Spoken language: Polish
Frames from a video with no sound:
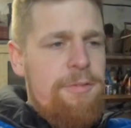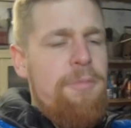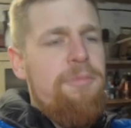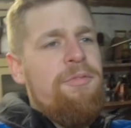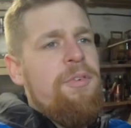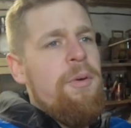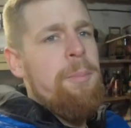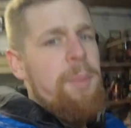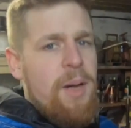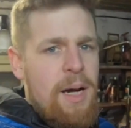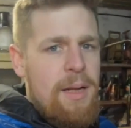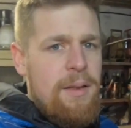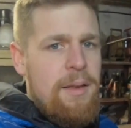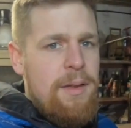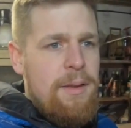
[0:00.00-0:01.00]
wypycha
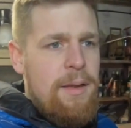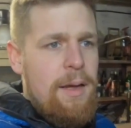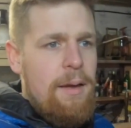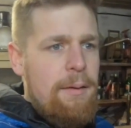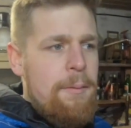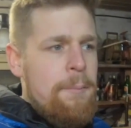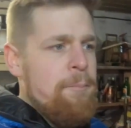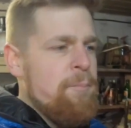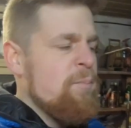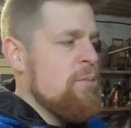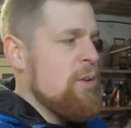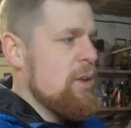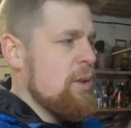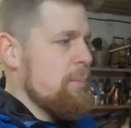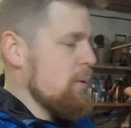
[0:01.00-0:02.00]
dyktę,
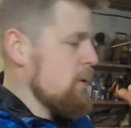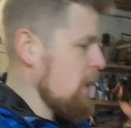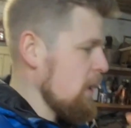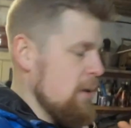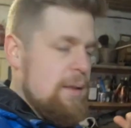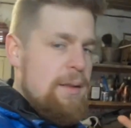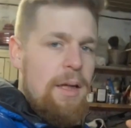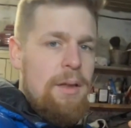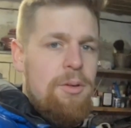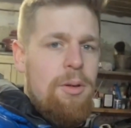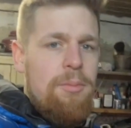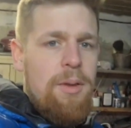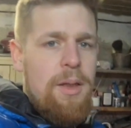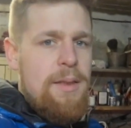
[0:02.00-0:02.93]
więc żeby ta dykta, którą teraz